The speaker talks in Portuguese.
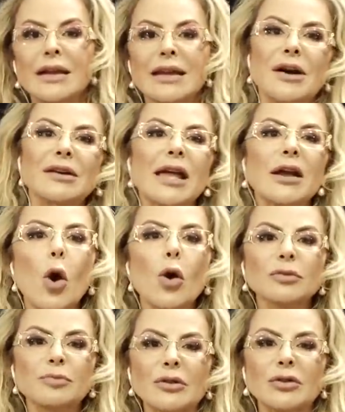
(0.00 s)
Eu até
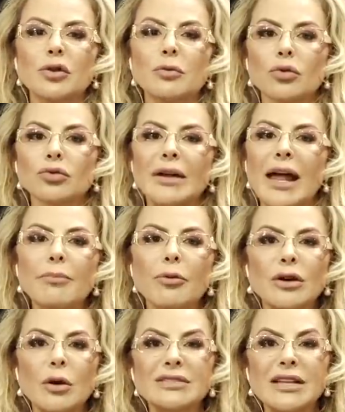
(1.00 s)
conto para todo mundo, né?
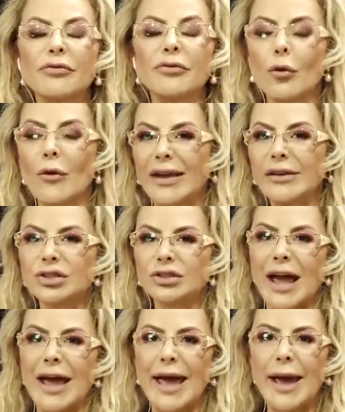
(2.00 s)
Por não ser fluente
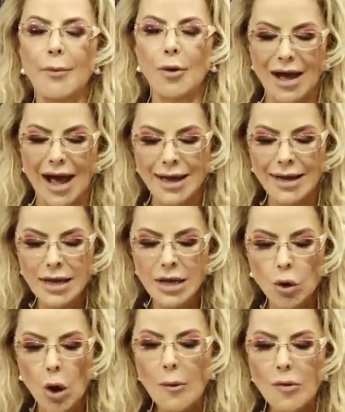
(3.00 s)
na época,
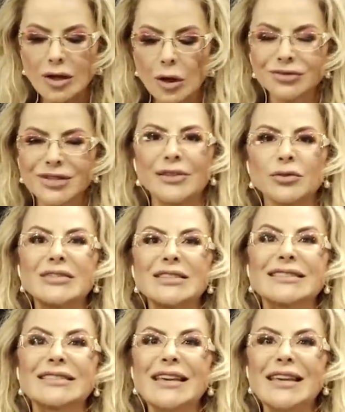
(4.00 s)
como que eu
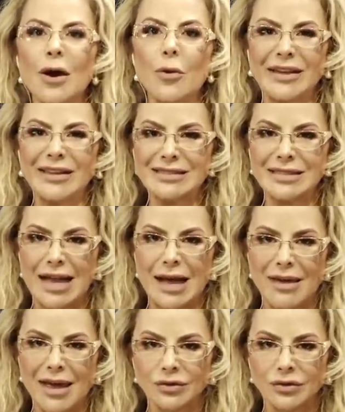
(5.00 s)
traduzia o
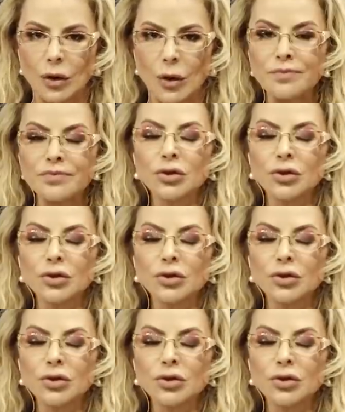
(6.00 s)
ensinamento?